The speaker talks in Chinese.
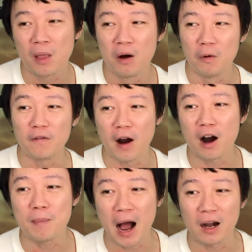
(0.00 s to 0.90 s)
我反
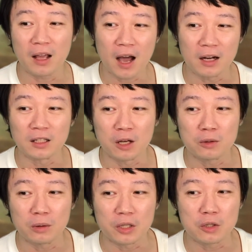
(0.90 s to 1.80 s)
而把恋爱呢
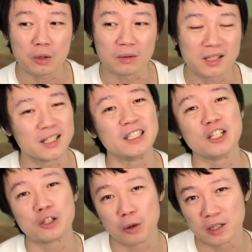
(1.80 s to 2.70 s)
当做一种自己
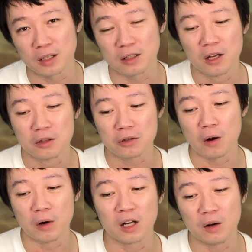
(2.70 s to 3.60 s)
的修行，就
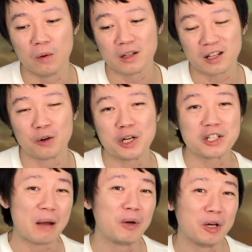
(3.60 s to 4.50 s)
像我跟我这个瑞
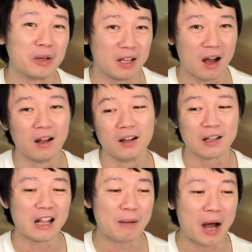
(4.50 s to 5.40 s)
士男朋友一样，
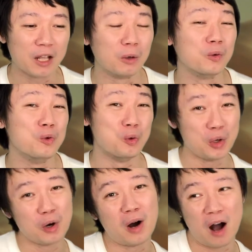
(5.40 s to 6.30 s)
他哪怕有
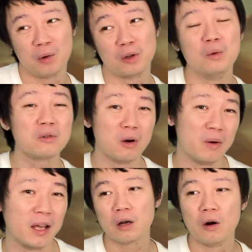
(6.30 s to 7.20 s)
女友啊，我都无所
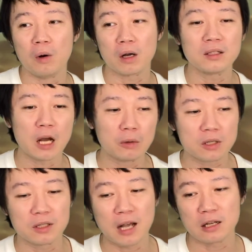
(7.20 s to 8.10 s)
谓，我更在乎的
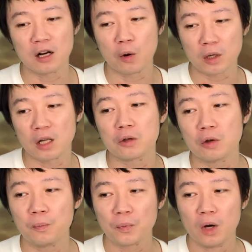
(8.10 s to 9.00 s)
是在这个过程当
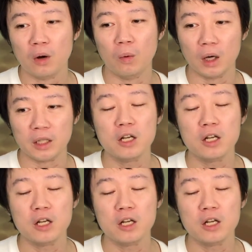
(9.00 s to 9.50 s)
中，我的一